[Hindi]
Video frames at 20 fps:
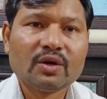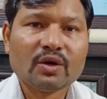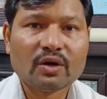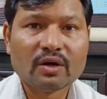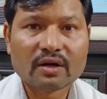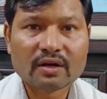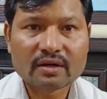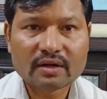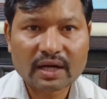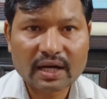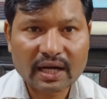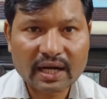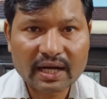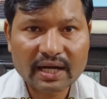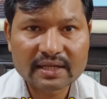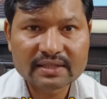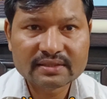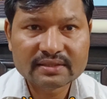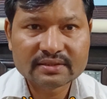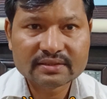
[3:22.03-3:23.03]
और
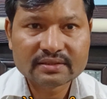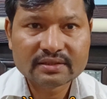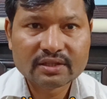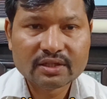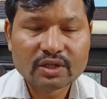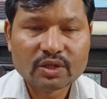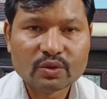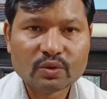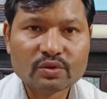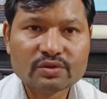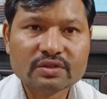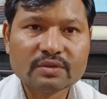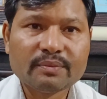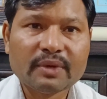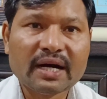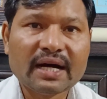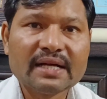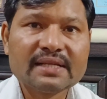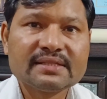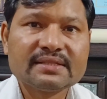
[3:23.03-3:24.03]
आज उस
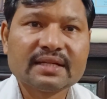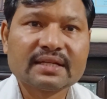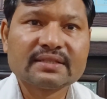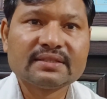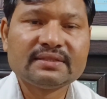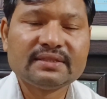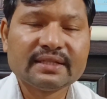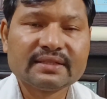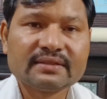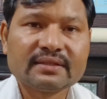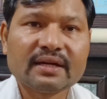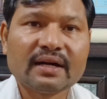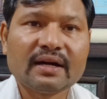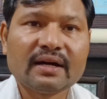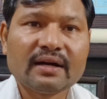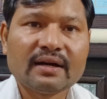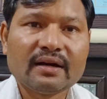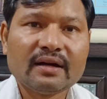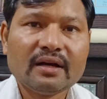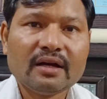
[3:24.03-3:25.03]
महान शख्सियत का
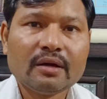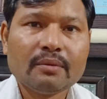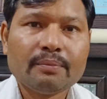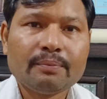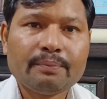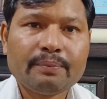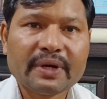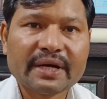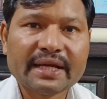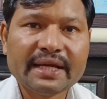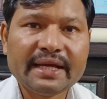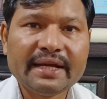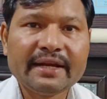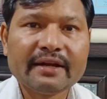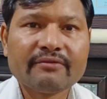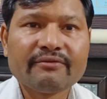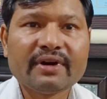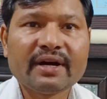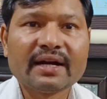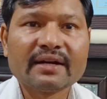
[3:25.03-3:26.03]

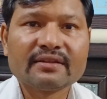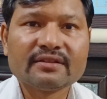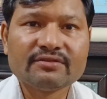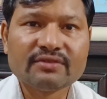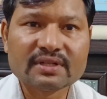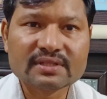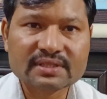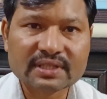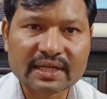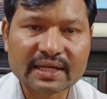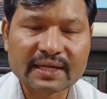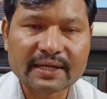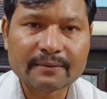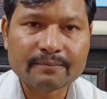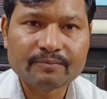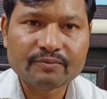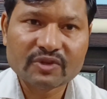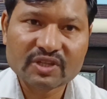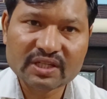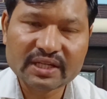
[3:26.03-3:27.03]
परिनिर्माण दिवस है
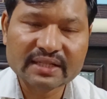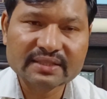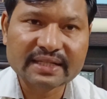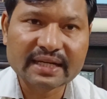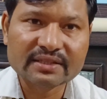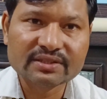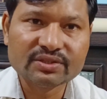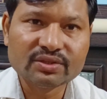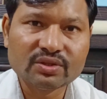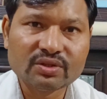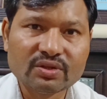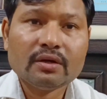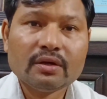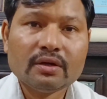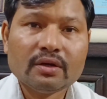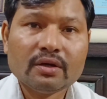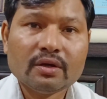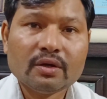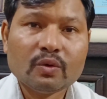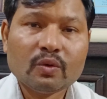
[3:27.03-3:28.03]
जी हाँ साथियों
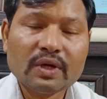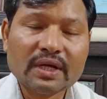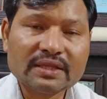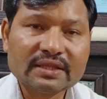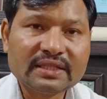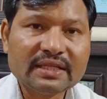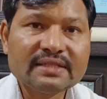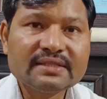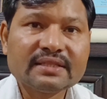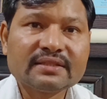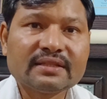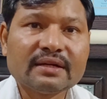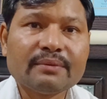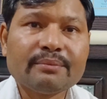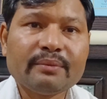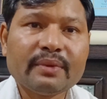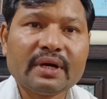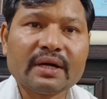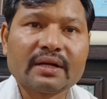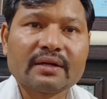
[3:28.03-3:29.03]
उनतीस
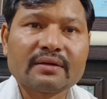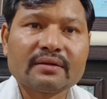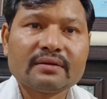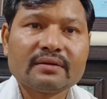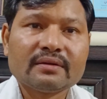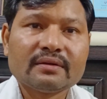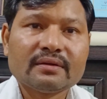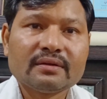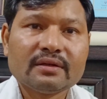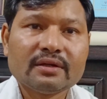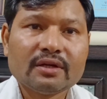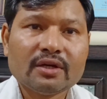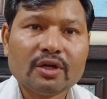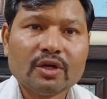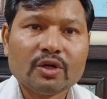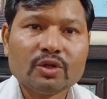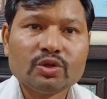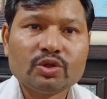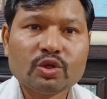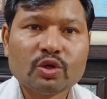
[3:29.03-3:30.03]
सितंबर
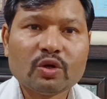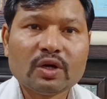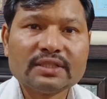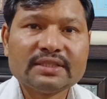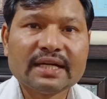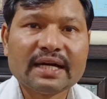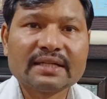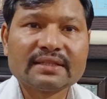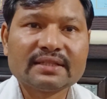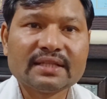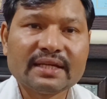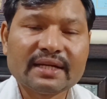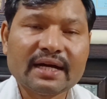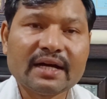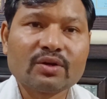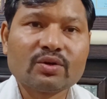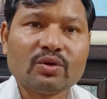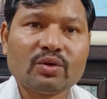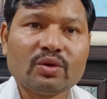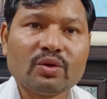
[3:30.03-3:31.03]
2013
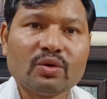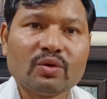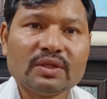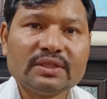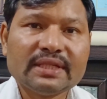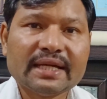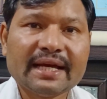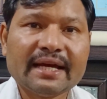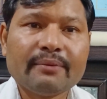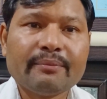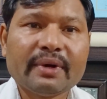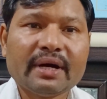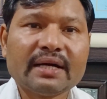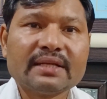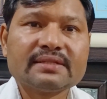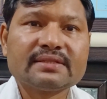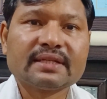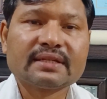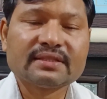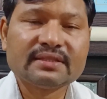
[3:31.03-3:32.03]
को यह
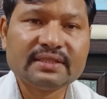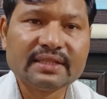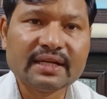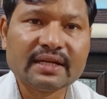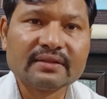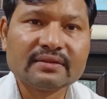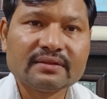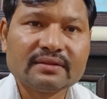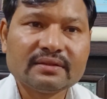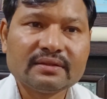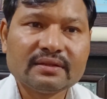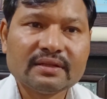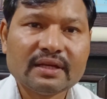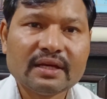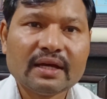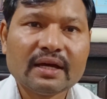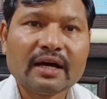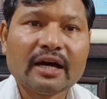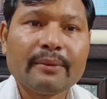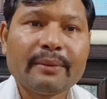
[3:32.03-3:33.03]
महान शख्सियत
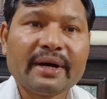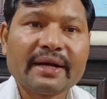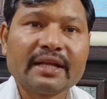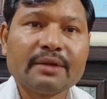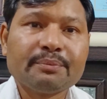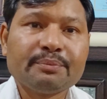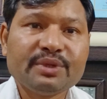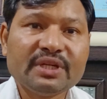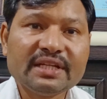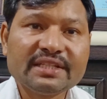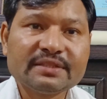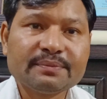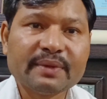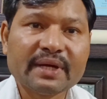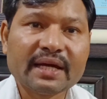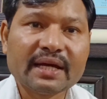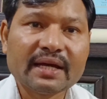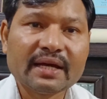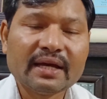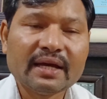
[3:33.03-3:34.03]
हमारे बीच
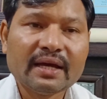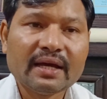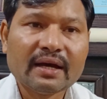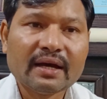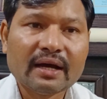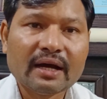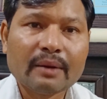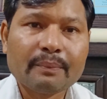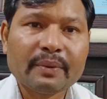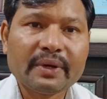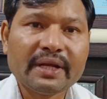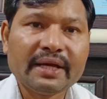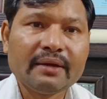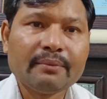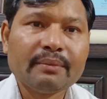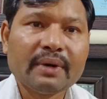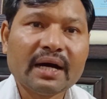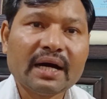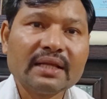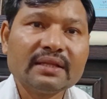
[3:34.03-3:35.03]
में अपने
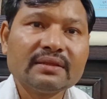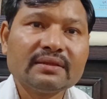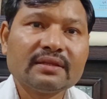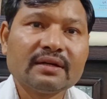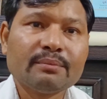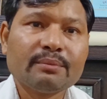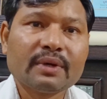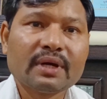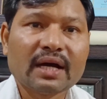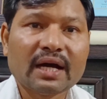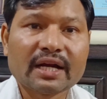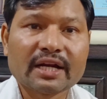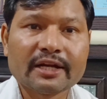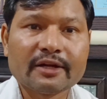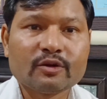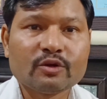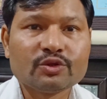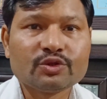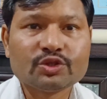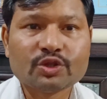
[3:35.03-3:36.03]
महानतम कार्य
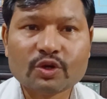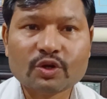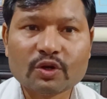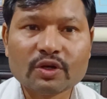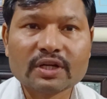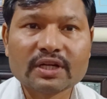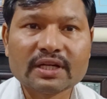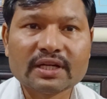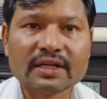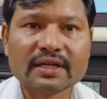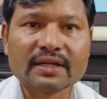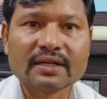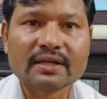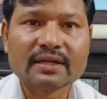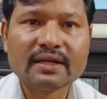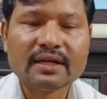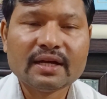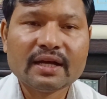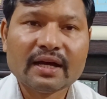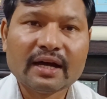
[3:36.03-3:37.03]
को छोड़कर
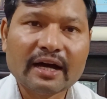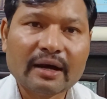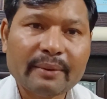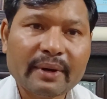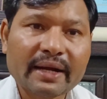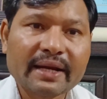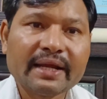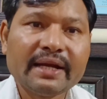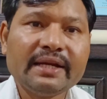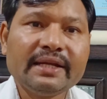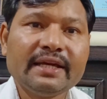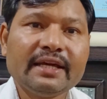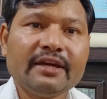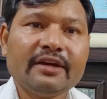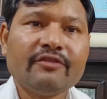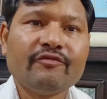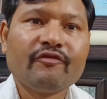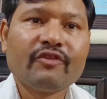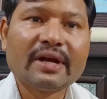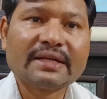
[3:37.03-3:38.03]
हमारे लिए
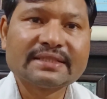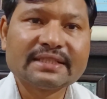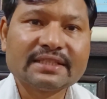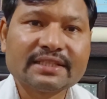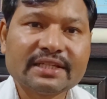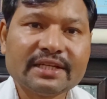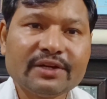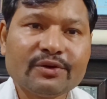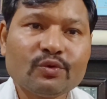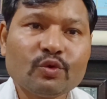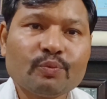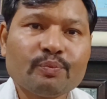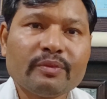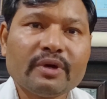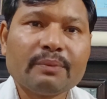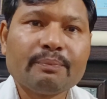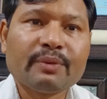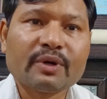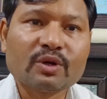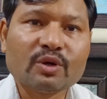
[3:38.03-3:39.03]
विरासत के रूप में
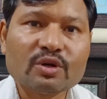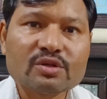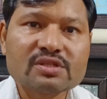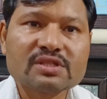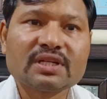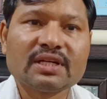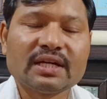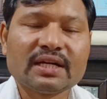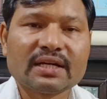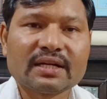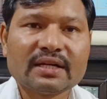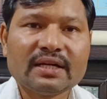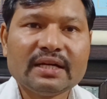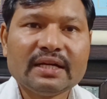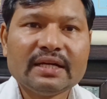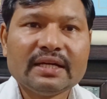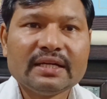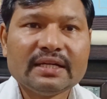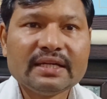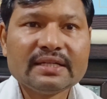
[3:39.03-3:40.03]
परोस कर
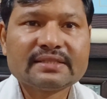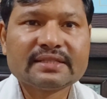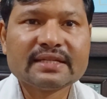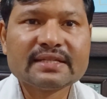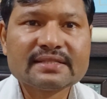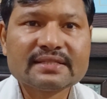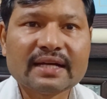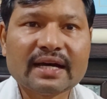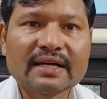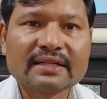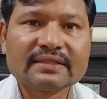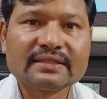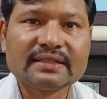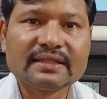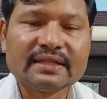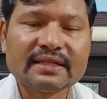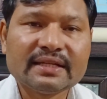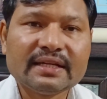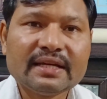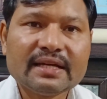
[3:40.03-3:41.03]
इस संसार से
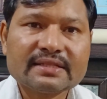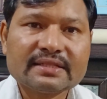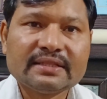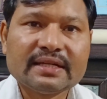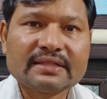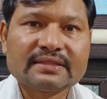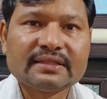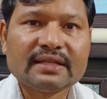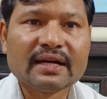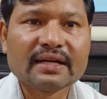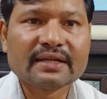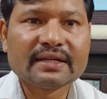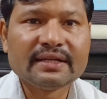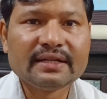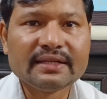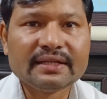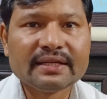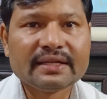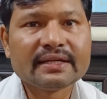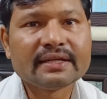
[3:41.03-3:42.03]
सदा सदा के
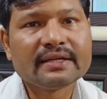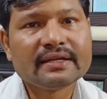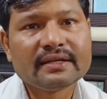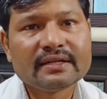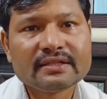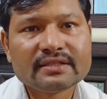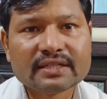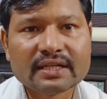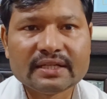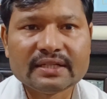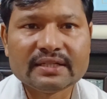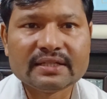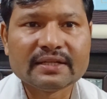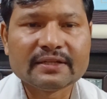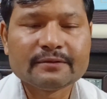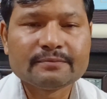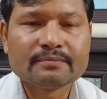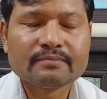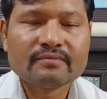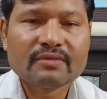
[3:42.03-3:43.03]
लिए चली
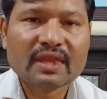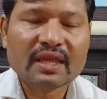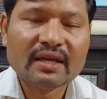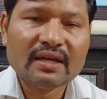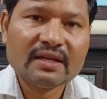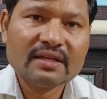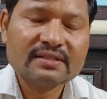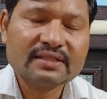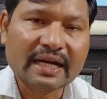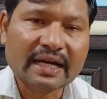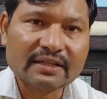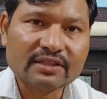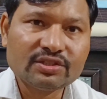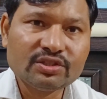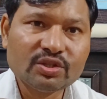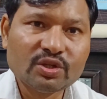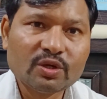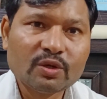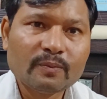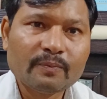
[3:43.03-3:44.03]
गई
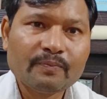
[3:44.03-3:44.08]
साथियों